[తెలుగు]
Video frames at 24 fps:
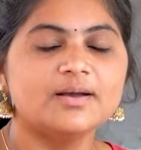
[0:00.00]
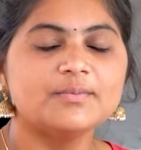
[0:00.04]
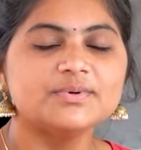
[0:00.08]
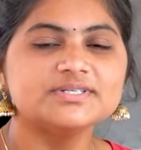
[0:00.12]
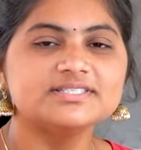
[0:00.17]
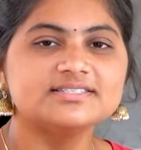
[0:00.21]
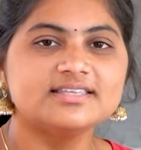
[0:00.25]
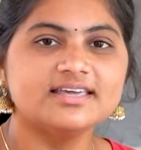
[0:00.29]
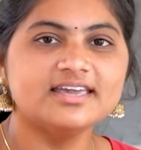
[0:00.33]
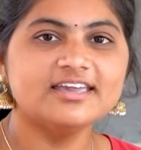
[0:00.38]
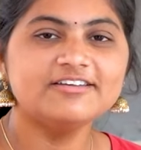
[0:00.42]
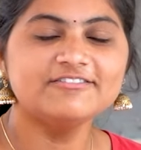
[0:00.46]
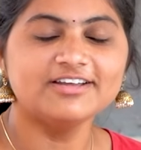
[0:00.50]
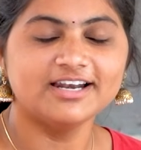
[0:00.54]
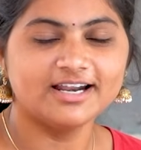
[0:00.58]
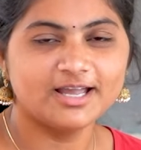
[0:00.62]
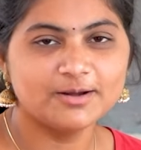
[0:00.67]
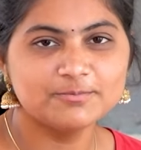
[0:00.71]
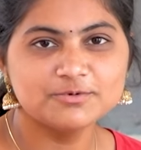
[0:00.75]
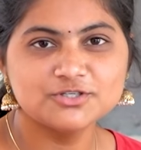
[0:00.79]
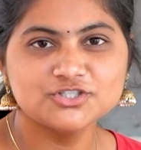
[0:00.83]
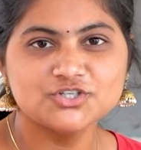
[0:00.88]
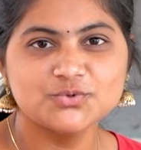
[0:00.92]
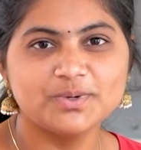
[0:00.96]
నమస్తే
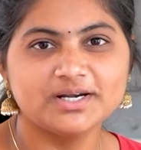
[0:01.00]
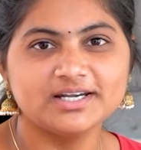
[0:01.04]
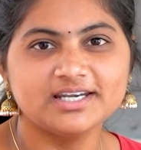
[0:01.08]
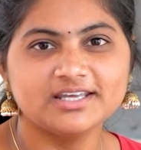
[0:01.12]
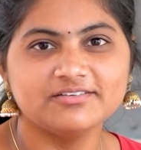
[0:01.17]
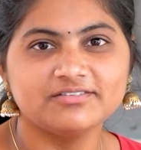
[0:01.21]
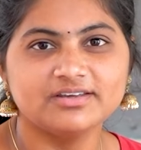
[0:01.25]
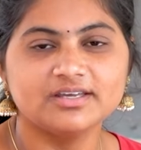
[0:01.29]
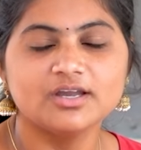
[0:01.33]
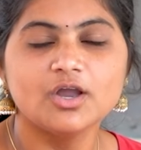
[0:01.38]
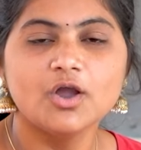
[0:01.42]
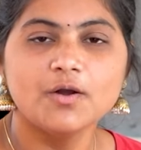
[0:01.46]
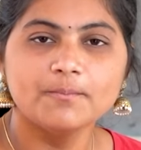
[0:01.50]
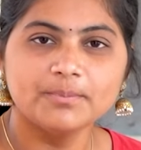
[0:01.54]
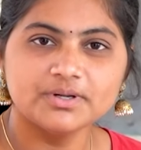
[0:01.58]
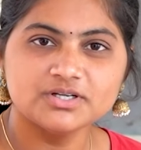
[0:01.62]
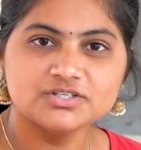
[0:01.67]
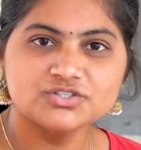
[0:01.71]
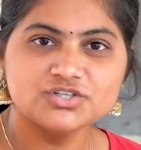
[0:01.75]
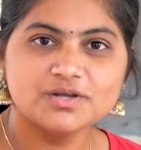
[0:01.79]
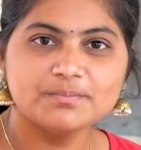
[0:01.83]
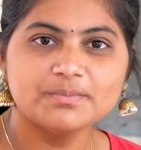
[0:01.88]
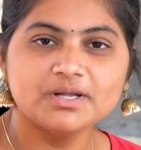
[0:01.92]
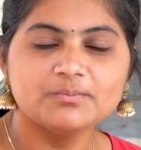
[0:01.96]
వెల్కమ్ టు సుమన్ టీవీ
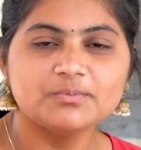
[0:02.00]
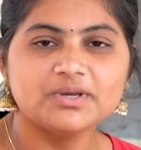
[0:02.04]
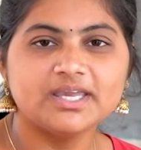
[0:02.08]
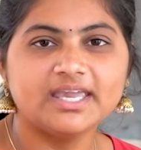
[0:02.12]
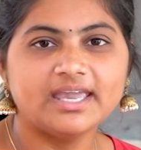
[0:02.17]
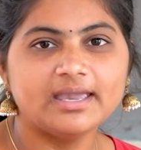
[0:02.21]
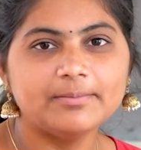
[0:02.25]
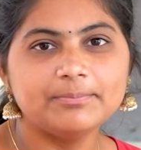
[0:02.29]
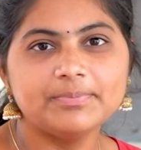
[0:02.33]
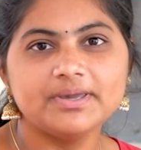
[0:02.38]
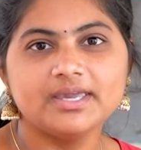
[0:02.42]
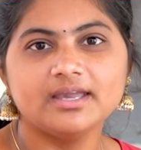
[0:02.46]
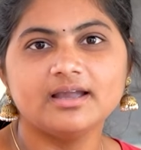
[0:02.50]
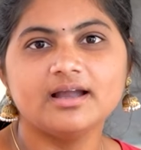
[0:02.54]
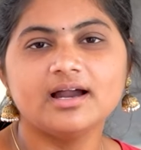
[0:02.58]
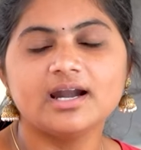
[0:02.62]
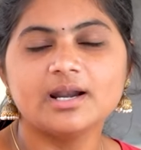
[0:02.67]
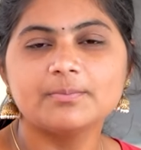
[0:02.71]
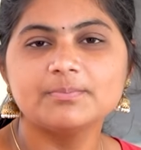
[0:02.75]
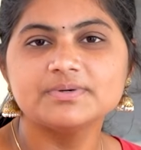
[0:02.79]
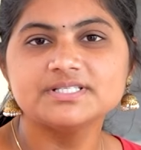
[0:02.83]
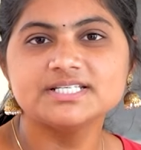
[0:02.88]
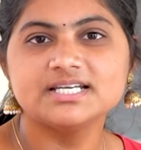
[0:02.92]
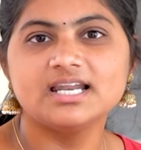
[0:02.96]
ప్రస్తుతం మనం ఏపీ
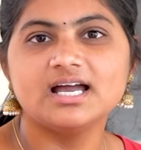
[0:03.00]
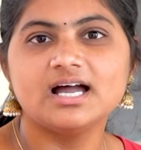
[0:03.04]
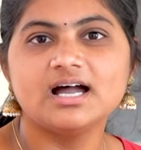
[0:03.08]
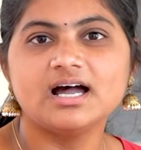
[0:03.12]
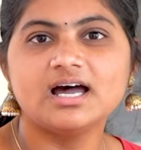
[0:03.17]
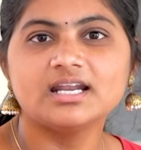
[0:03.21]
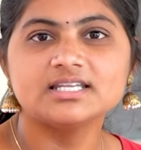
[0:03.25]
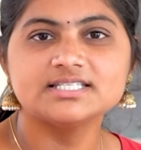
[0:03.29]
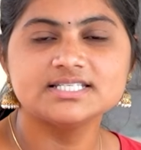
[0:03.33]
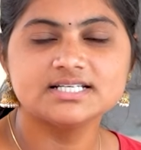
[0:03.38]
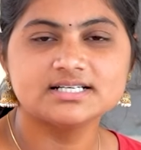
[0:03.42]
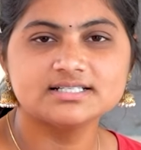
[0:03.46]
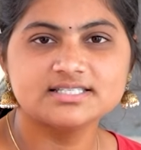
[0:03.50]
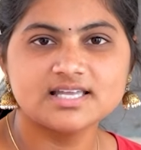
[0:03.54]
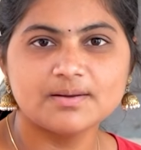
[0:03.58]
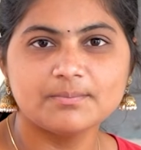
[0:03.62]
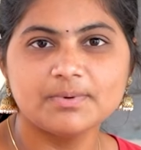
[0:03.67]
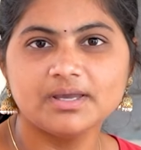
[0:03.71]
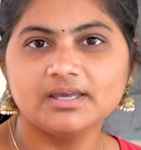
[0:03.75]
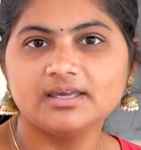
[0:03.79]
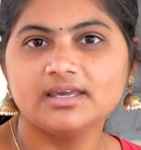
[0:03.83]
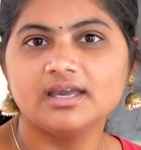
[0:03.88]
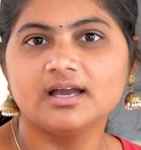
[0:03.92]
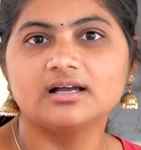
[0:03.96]
కడప జిల్లా అర్చక
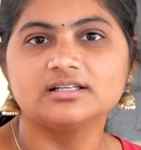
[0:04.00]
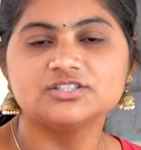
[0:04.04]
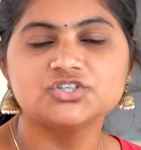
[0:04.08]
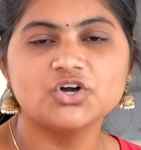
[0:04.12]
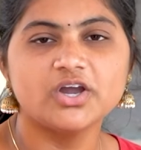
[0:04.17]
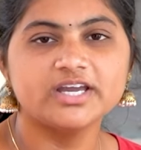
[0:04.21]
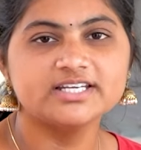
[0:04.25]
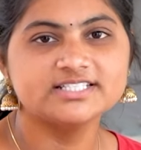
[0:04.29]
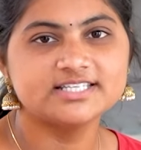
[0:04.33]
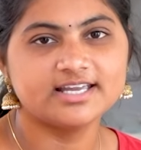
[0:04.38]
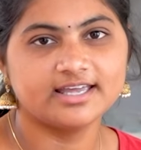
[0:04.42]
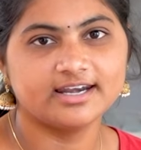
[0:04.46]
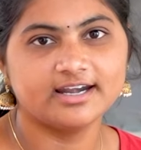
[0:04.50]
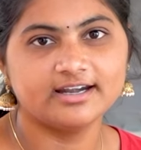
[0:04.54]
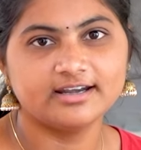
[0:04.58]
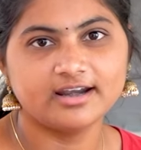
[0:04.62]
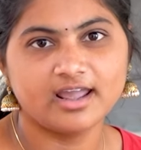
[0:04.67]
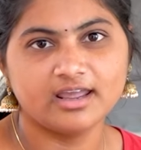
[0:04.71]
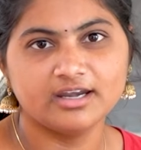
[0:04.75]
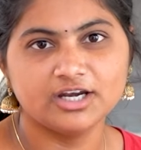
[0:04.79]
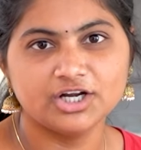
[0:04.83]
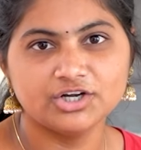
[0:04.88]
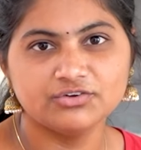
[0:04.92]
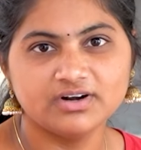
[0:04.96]
సమైక్య జాయింట్ సెక్రటరీ
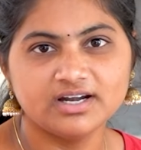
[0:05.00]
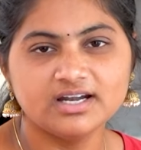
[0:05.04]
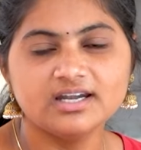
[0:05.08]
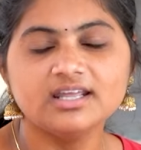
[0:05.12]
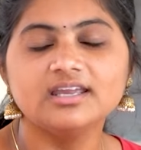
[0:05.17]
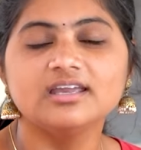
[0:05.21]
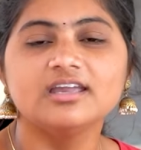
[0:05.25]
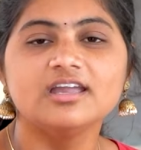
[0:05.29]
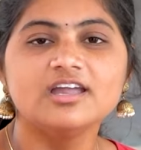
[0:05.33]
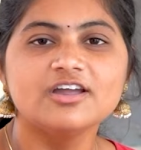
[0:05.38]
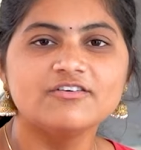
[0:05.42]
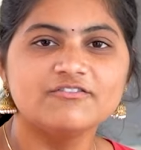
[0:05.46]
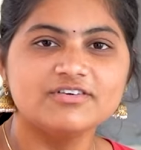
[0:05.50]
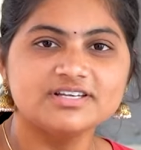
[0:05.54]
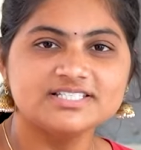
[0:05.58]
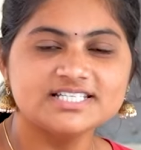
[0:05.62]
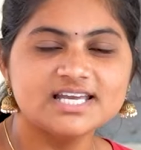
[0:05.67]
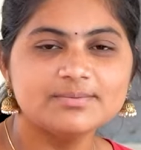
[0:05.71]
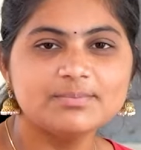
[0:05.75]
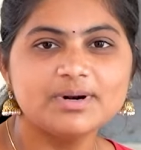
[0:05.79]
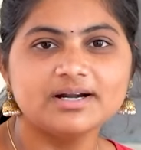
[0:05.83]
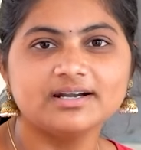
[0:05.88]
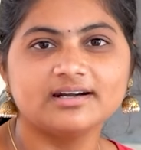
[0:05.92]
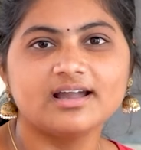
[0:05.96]
అయినటువంటి
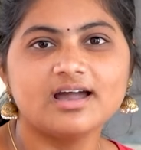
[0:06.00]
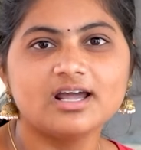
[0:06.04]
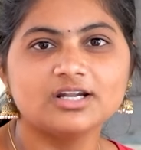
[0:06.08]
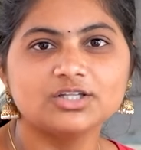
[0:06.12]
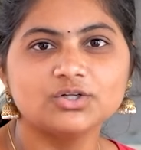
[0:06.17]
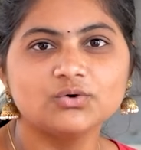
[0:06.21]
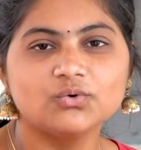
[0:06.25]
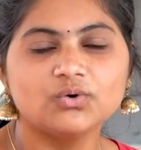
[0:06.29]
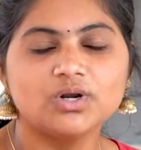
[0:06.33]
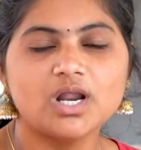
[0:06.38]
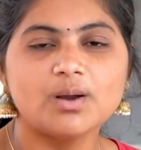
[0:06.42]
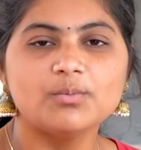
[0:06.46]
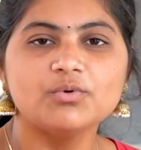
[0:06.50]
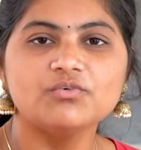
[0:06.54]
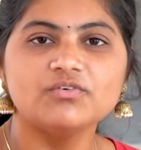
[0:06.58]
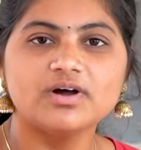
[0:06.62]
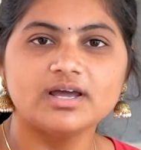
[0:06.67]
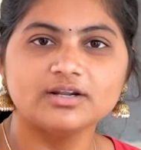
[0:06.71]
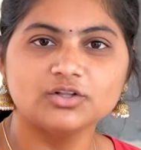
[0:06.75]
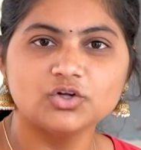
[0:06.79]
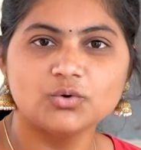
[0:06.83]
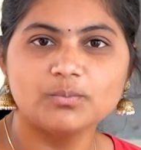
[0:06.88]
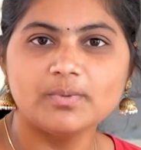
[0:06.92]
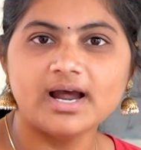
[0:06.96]
విజయ్ భట్టర్ గారితో ఉన్నాము
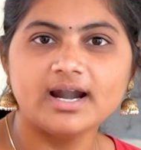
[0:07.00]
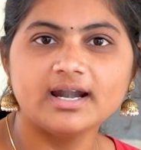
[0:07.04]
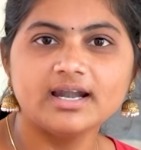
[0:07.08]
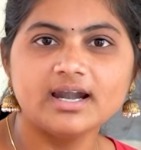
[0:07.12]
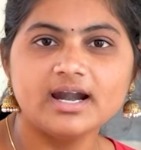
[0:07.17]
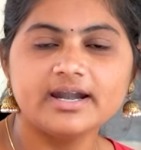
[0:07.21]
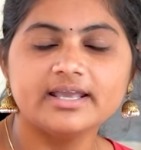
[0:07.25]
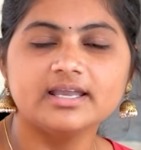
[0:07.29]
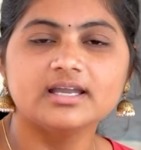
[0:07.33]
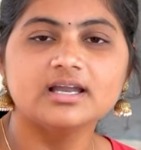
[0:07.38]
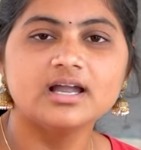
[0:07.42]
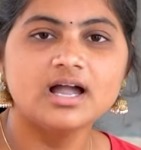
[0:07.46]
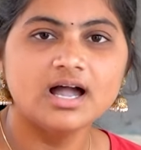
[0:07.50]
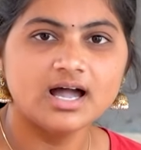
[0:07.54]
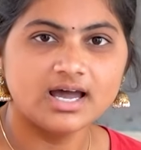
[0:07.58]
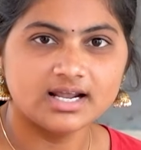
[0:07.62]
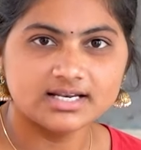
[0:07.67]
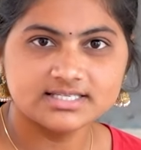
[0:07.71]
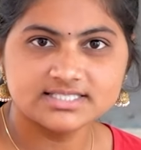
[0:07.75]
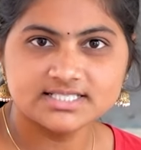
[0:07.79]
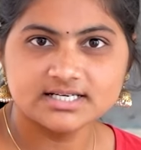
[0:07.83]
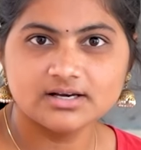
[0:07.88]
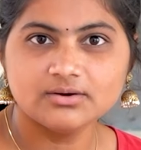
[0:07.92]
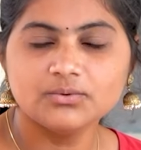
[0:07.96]
వారితో మాట్లాడి
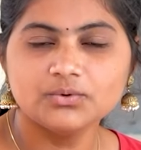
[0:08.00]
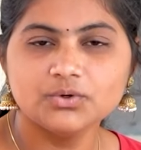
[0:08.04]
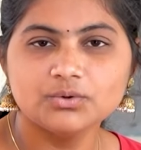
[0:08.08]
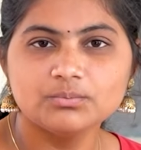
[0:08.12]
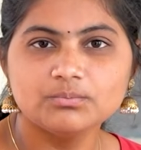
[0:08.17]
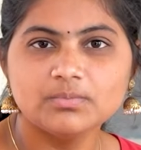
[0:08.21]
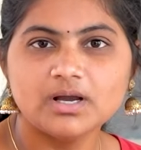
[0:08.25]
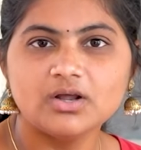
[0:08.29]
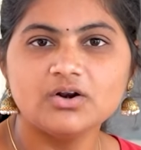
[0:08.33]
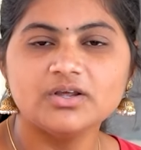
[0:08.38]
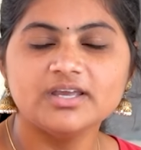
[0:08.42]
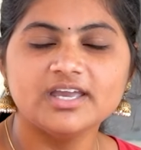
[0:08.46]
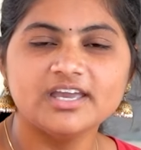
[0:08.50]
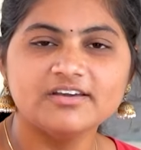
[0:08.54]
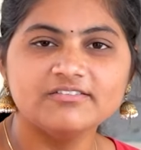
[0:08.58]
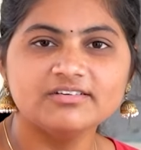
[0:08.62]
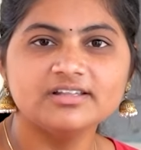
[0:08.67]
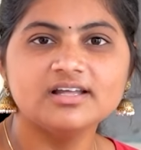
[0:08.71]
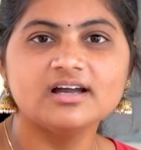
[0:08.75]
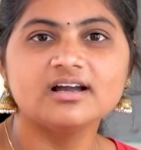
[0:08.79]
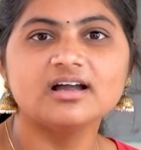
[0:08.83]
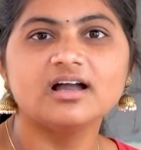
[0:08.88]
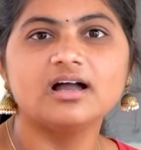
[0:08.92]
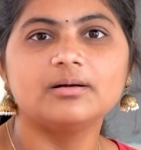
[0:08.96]
అర్చక కుటుంబాలు ఏ
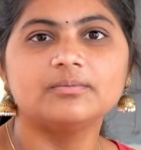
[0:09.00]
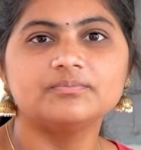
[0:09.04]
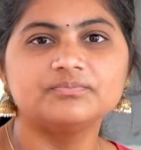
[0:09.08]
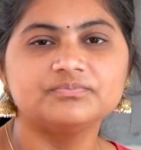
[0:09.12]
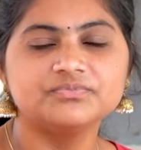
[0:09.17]
విధంగా